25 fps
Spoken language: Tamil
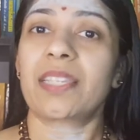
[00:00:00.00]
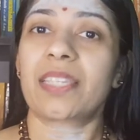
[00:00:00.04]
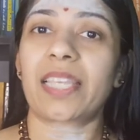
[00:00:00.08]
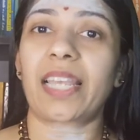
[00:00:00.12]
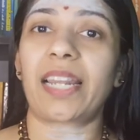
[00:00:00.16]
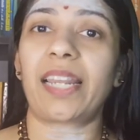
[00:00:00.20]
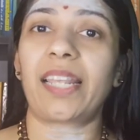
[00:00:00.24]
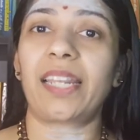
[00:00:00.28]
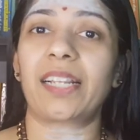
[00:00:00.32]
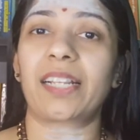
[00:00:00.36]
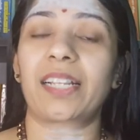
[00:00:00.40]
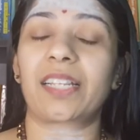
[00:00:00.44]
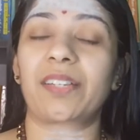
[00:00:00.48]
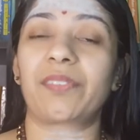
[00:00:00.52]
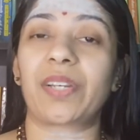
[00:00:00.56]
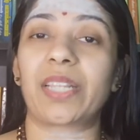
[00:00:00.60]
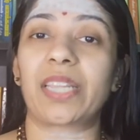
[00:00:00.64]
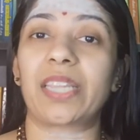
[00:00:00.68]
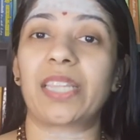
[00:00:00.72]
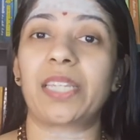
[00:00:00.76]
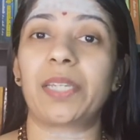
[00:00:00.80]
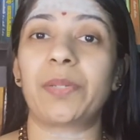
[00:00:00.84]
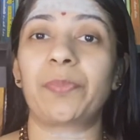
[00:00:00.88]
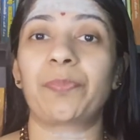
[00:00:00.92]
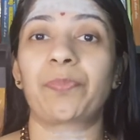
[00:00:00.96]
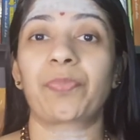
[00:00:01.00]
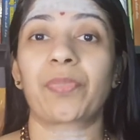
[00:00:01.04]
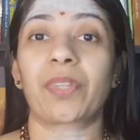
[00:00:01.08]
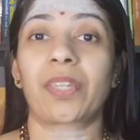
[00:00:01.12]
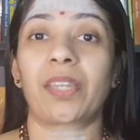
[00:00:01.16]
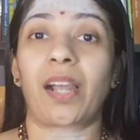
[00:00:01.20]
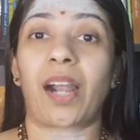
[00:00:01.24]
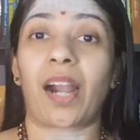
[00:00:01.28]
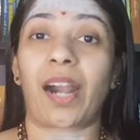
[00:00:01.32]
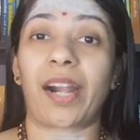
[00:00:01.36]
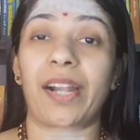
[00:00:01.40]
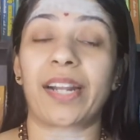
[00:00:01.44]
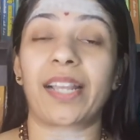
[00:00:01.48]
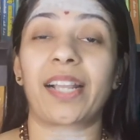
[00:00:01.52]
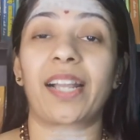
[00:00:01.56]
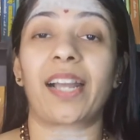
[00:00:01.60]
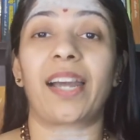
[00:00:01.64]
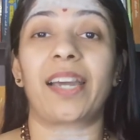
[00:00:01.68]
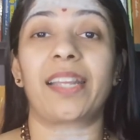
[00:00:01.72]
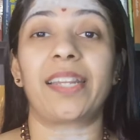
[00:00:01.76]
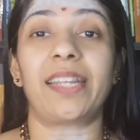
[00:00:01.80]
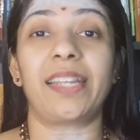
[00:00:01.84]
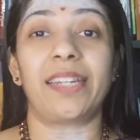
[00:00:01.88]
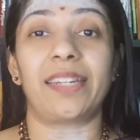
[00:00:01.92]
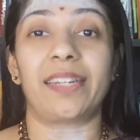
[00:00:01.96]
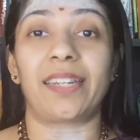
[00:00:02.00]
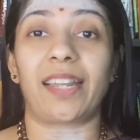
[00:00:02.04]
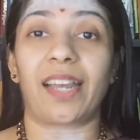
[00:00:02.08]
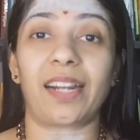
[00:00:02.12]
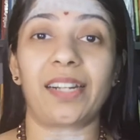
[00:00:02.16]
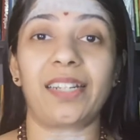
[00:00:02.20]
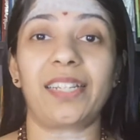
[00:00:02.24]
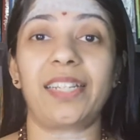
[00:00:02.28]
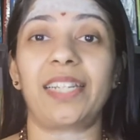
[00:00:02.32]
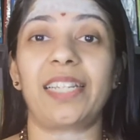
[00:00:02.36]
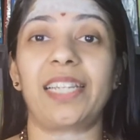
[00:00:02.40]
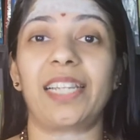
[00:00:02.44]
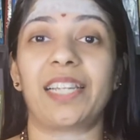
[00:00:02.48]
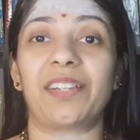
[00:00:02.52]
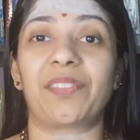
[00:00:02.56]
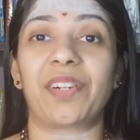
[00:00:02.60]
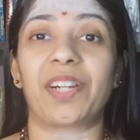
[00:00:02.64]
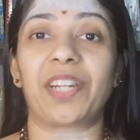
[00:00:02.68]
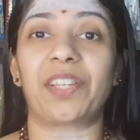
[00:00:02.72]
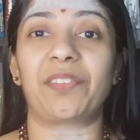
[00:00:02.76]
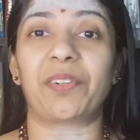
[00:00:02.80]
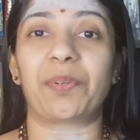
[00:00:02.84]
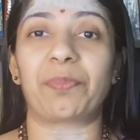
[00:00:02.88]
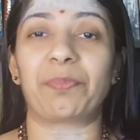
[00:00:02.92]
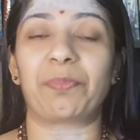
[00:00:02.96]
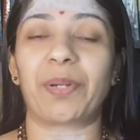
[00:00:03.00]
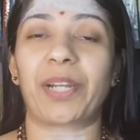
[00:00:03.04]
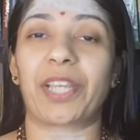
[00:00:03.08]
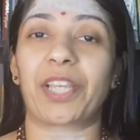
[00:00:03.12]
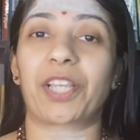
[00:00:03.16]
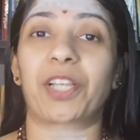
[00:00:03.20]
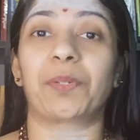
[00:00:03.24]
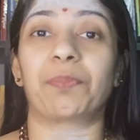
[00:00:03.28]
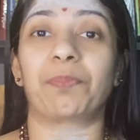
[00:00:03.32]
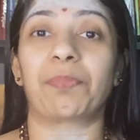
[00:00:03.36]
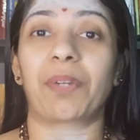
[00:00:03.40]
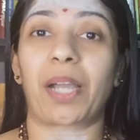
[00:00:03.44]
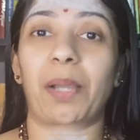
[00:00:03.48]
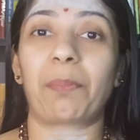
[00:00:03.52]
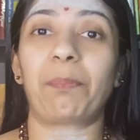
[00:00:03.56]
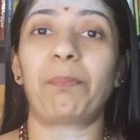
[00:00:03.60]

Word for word: சிலருக்கு வந்து அழகான நாட்டிய வடிவம் பிடிக்கும்